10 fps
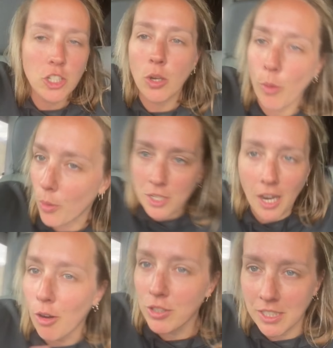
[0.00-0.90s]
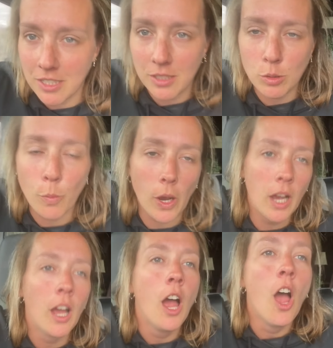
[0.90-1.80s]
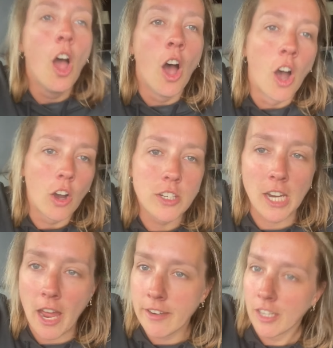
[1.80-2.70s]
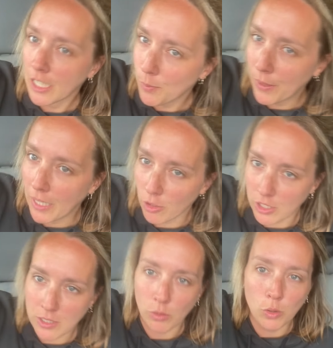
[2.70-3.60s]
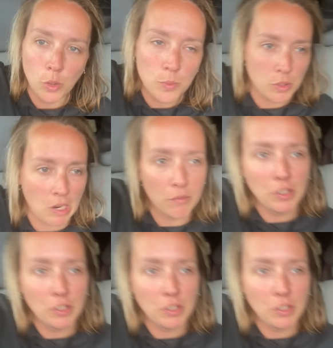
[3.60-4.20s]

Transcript: immer also die Aussicht ist super. Und dann, ich bin ja noch nicht so geübt oder